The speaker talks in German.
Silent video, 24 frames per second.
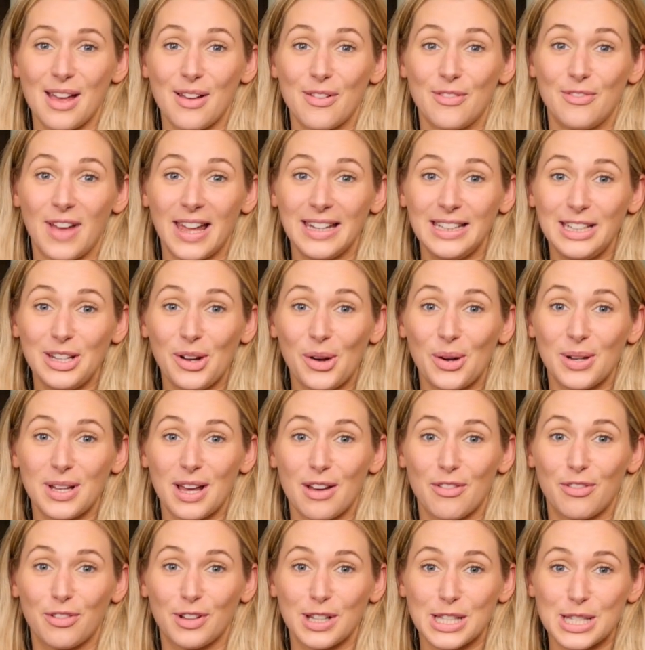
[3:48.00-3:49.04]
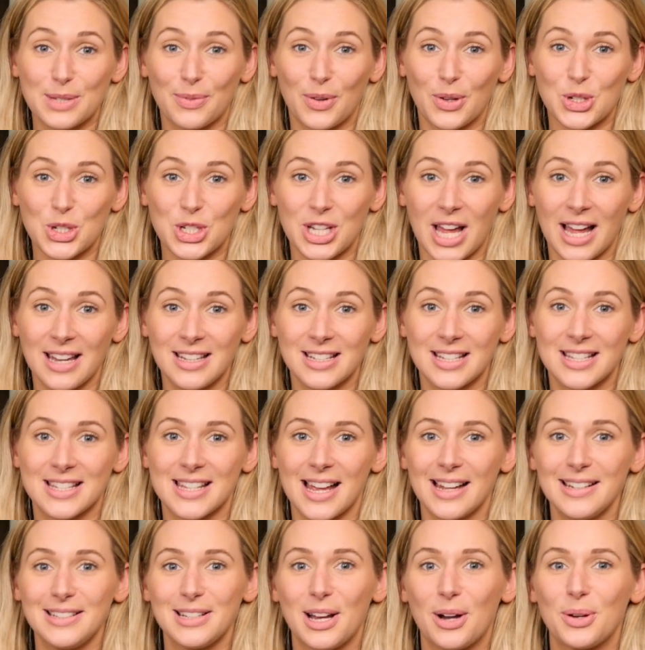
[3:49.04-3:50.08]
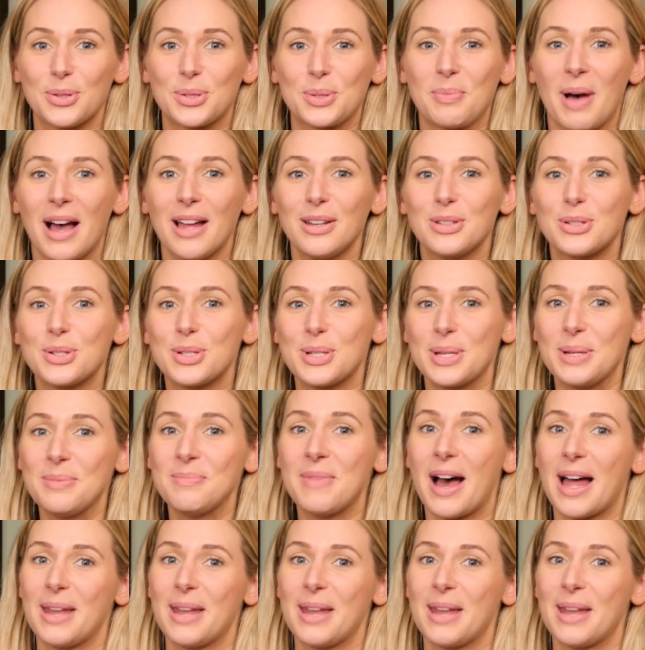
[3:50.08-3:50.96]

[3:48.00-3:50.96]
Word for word: Wenn ihr euer Fritzphone startet, seid ihr automatisch im